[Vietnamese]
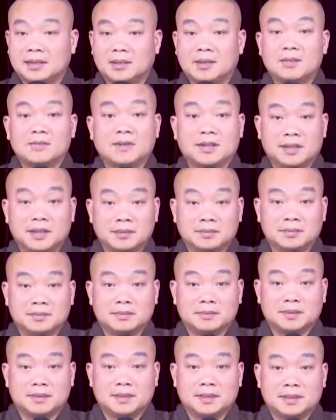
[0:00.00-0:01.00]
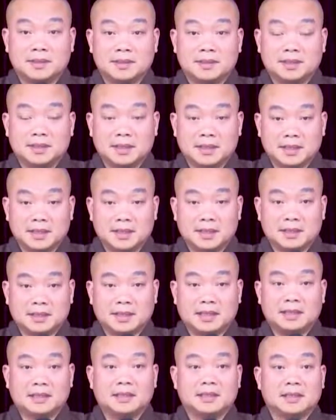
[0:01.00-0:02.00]
Đúng vậy không? Thời
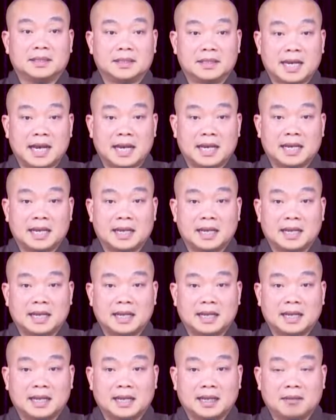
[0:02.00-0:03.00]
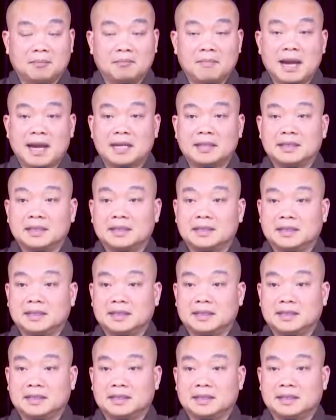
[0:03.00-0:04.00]
tức là thời gian. Ba
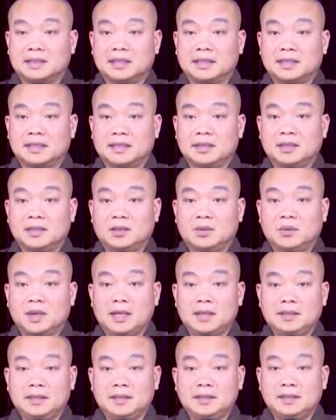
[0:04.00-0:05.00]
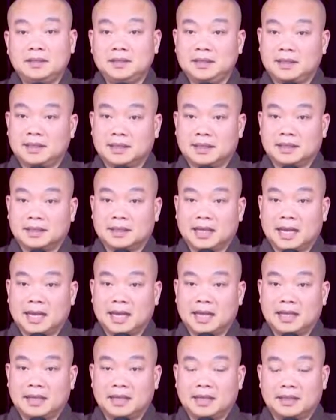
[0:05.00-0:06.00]
thời tức là chỉ cho quá khứ, hiện
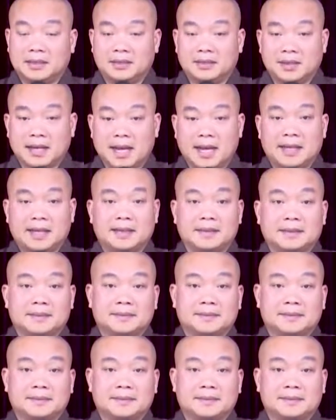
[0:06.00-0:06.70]
tại và tương lai.